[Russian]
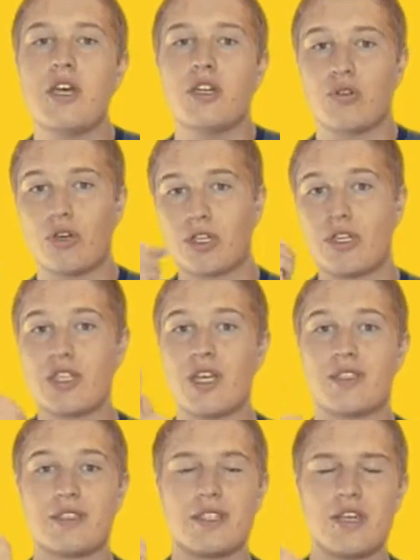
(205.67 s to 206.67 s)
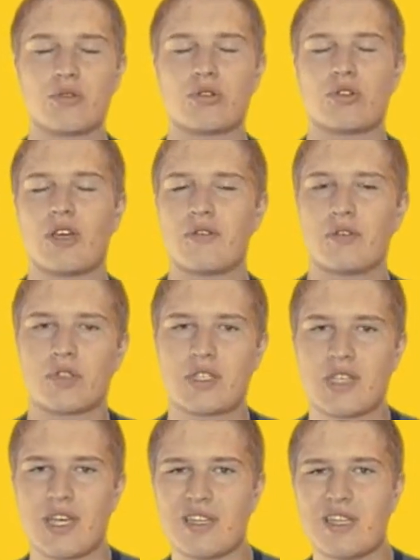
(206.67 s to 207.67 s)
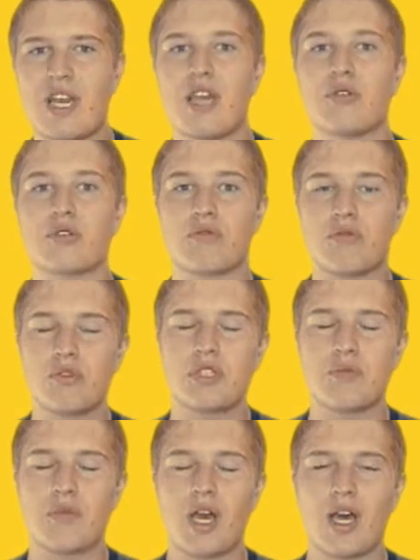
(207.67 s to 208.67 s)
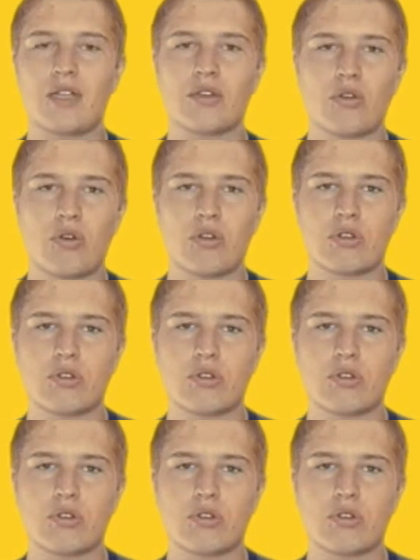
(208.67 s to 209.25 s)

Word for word: Но отличается тем, что там все-таки стоит не iOS 8, а Android,